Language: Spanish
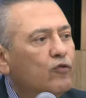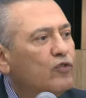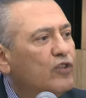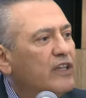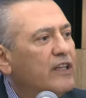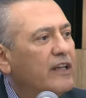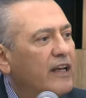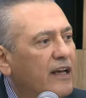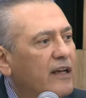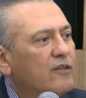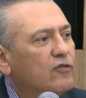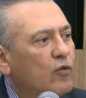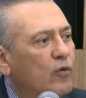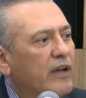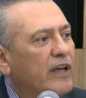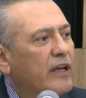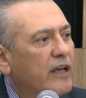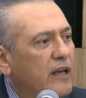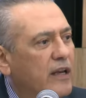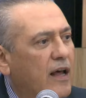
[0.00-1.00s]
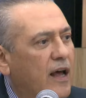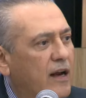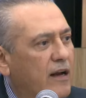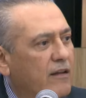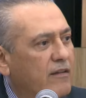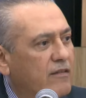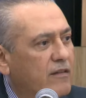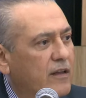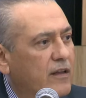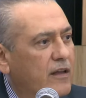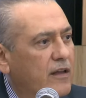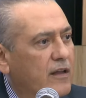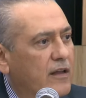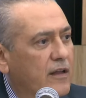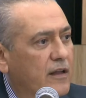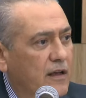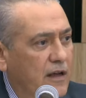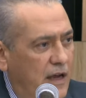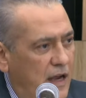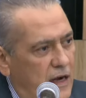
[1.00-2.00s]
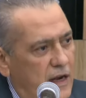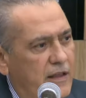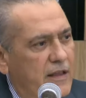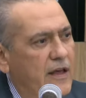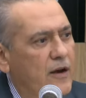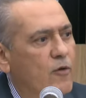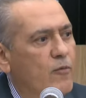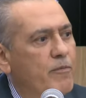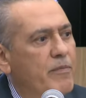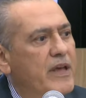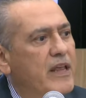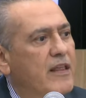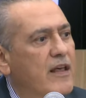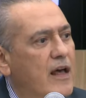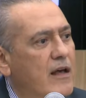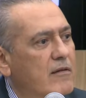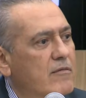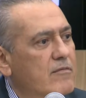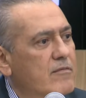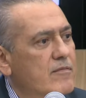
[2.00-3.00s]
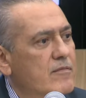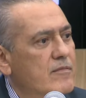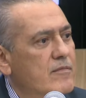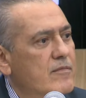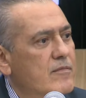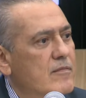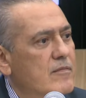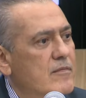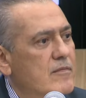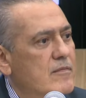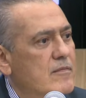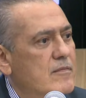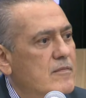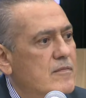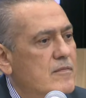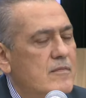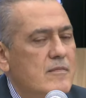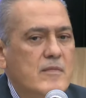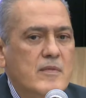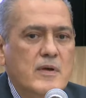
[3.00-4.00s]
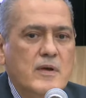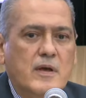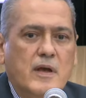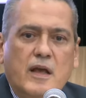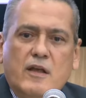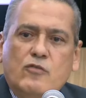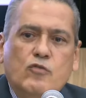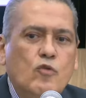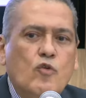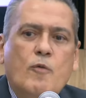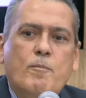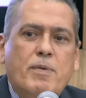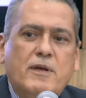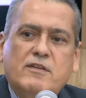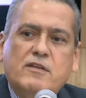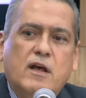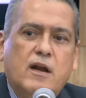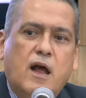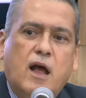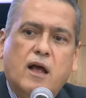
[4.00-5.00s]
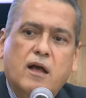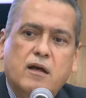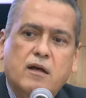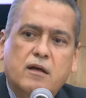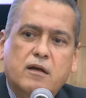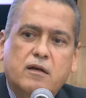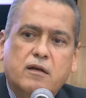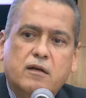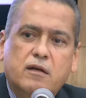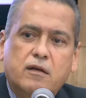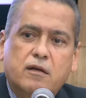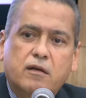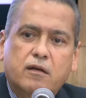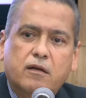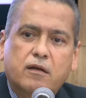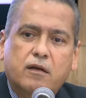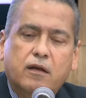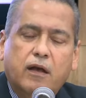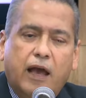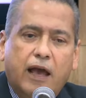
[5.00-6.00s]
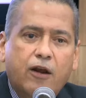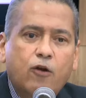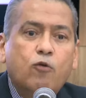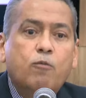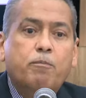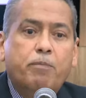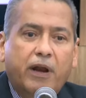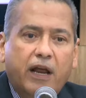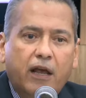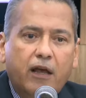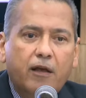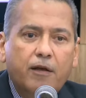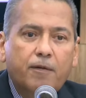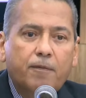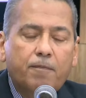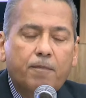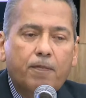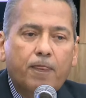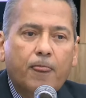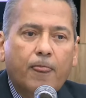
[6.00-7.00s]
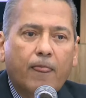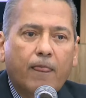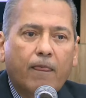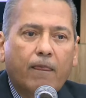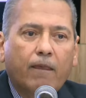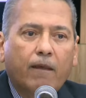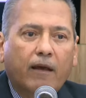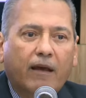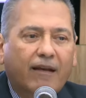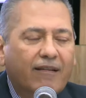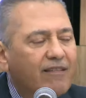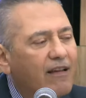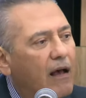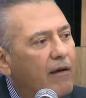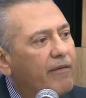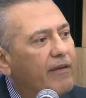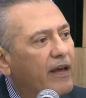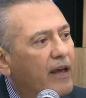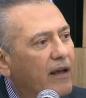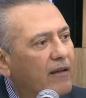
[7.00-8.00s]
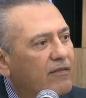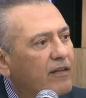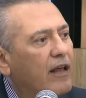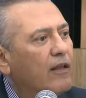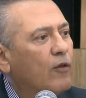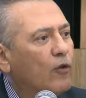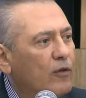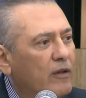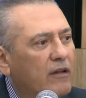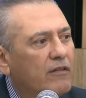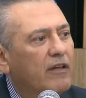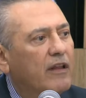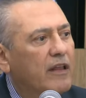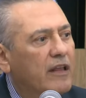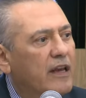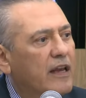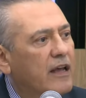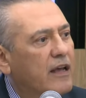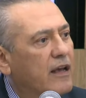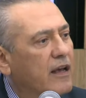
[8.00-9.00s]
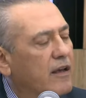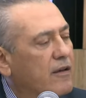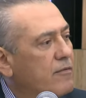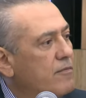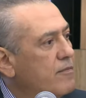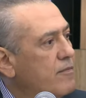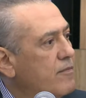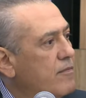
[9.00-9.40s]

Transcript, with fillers: sus ideas originales que le dieron vida. Eso no pasará en un PRI que sabe hacia dónde se dirige,